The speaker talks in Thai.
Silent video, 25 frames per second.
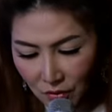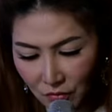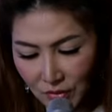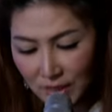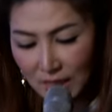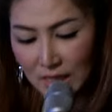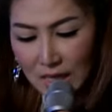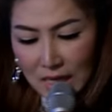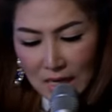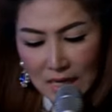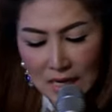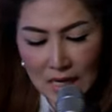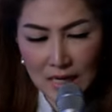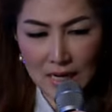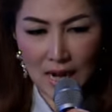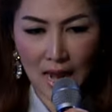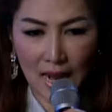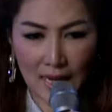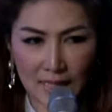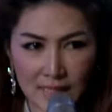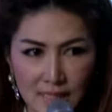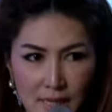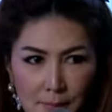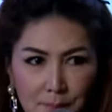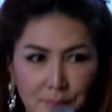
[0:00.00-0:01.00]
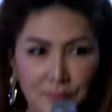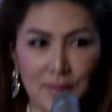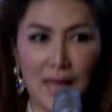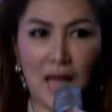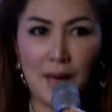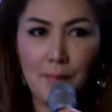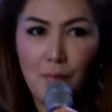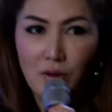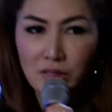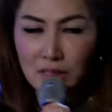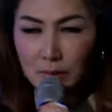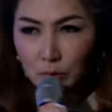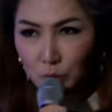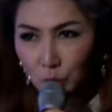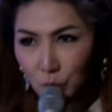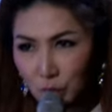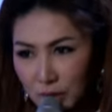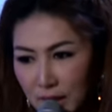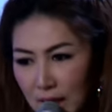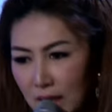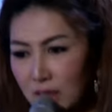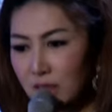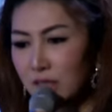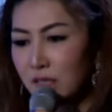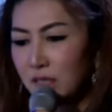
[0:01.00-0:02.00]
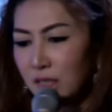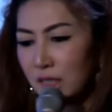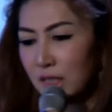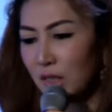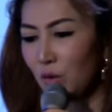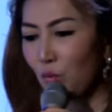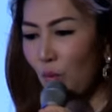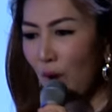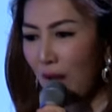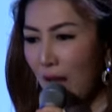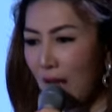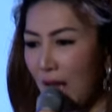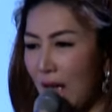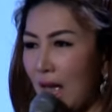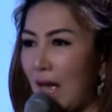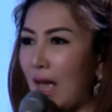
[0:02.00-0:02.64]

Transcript: โลยีที่น่าจับตามองสำหรับธุรกิจถือได้ว่า